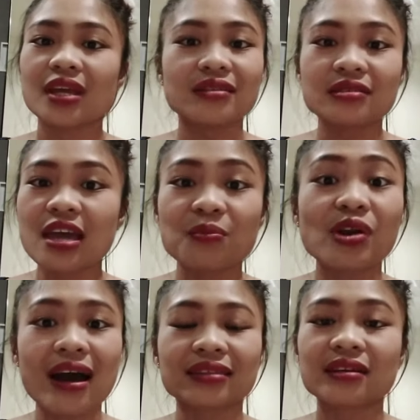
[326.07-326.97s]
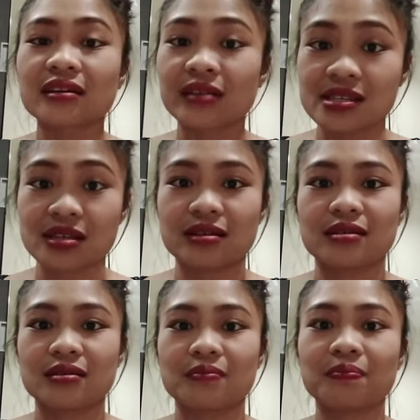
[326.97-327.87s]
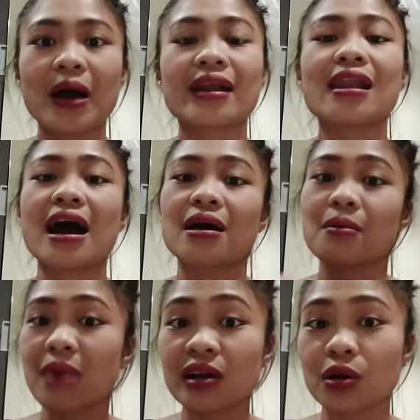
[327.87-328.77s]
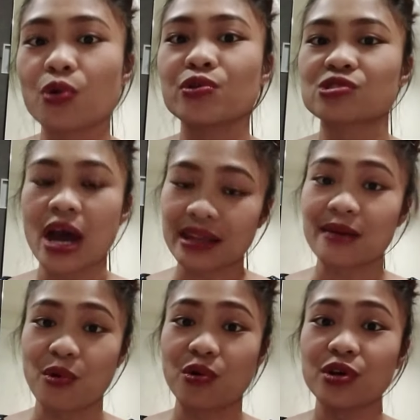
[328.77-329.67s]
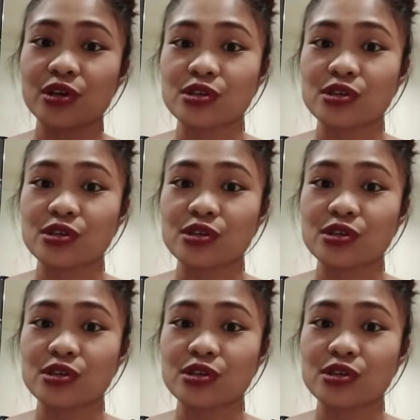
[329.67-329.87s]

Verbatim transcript: Ititake mo lahat ng risk para lang mag-grow yung channel mo.